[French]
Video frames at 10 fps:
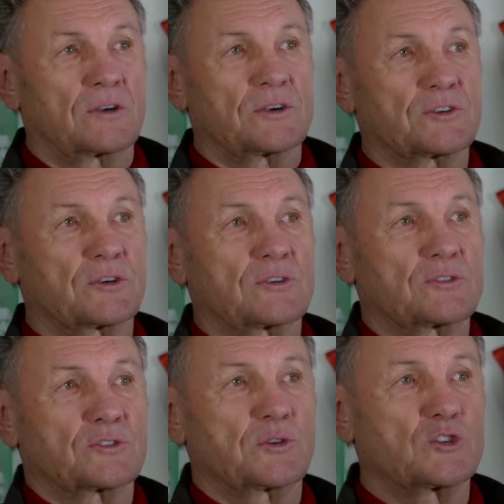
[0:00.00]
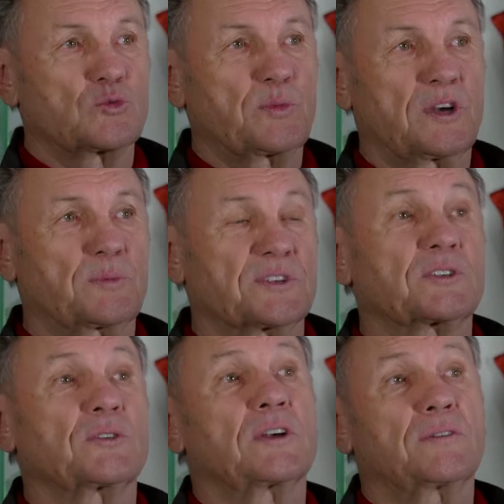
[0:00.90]
euh, je, ne la joue pas parce
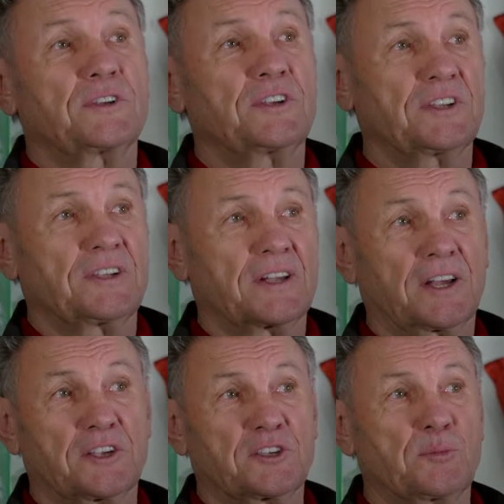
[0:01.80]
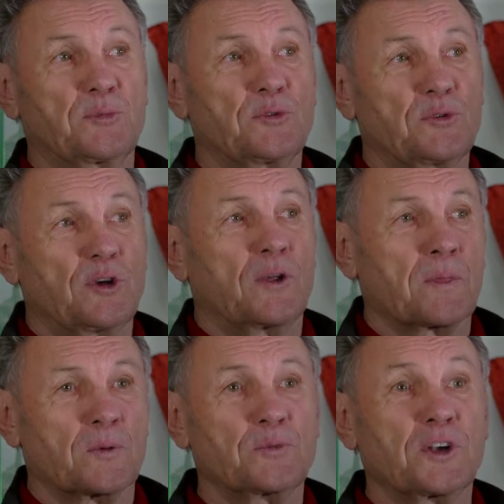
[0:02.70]
qu'il y avait des, des, gars qui étaient plus
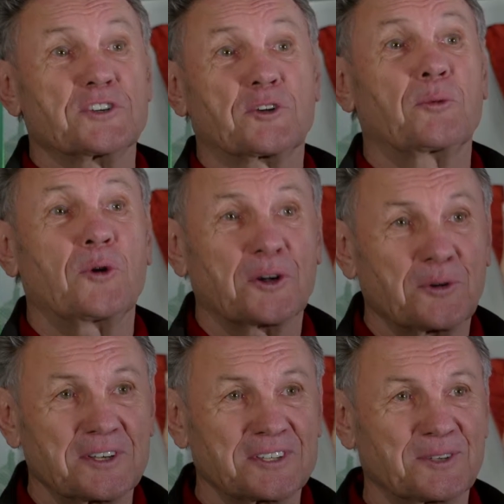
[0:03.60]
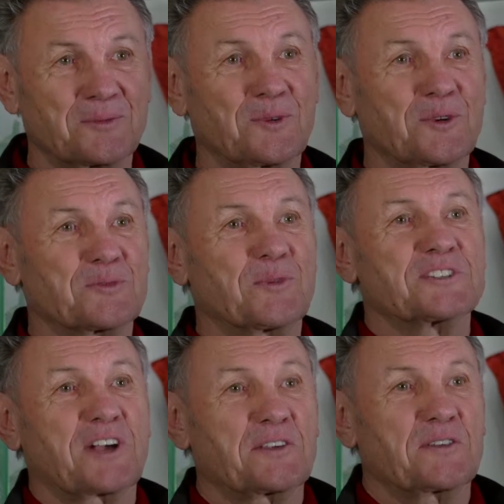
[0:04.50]
plus âgé que moi. moi,
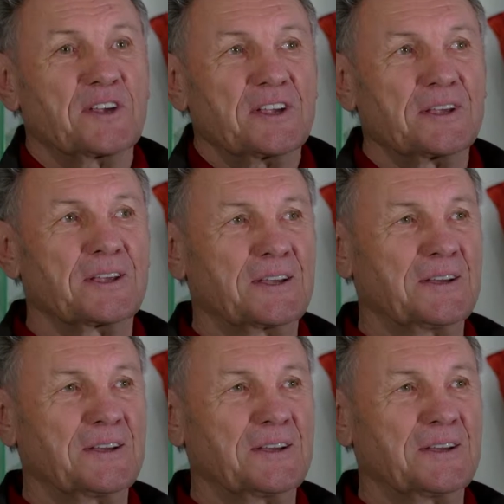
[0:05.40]
j'ai arrivé.